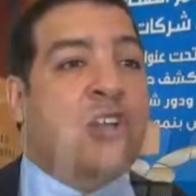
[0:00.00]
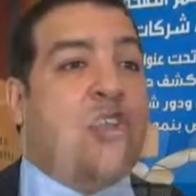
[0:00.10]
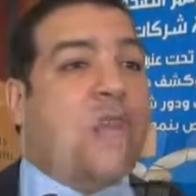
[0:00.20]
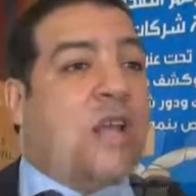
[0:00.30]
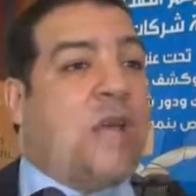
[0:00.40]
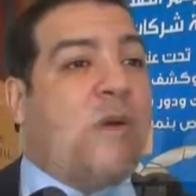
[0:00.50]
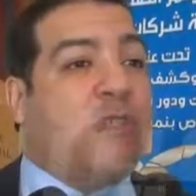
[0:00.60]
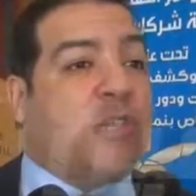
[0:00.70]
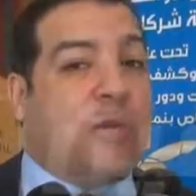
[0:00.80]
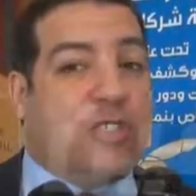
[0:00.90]
شفنا طلبه
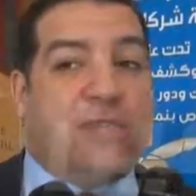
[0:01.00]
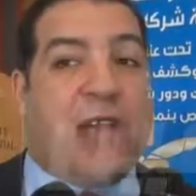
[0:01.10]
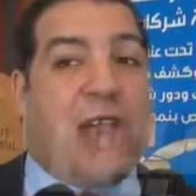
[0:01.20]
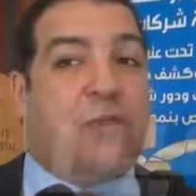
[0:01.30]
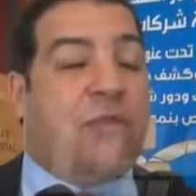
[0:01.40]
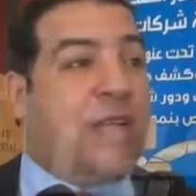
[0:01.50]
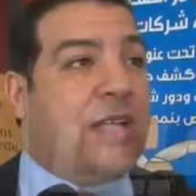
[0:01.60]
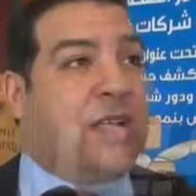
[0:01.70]
مصابه شفنا حالات وفيات